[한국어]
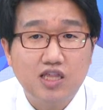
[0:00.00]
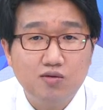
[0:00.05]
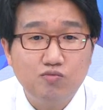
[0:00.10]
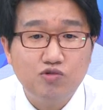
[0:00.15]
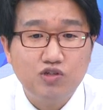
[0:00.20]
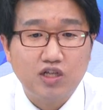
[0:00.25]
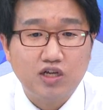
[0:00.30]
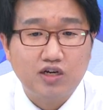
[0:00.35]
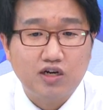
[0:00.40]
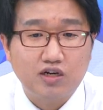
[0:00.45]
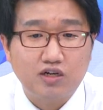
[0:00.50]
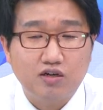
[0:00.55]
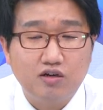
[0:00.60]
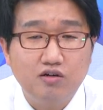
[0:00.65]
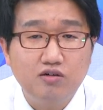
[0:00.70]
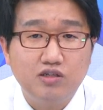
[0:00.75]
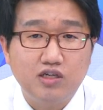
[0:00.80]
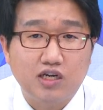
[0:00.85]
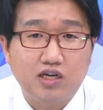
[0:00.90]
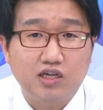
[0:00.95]
때문이다라는
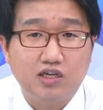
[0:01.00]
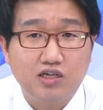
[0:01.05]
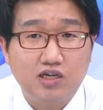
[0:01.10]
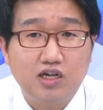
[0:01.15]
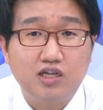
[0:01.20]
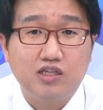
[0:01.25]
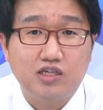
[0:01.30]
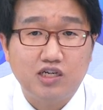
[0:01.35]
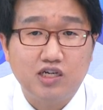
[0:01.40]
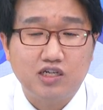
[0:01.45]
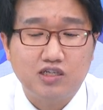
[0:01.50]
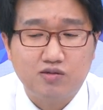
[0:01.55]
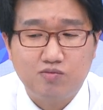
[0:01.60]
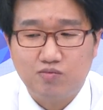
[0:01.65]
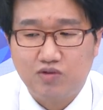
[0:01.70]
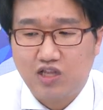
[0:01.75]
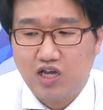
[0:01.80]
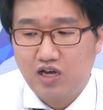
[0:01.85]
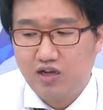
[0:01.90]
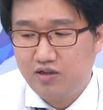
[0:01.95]
거 얘기를
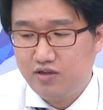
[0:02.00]
해드리겠습니다.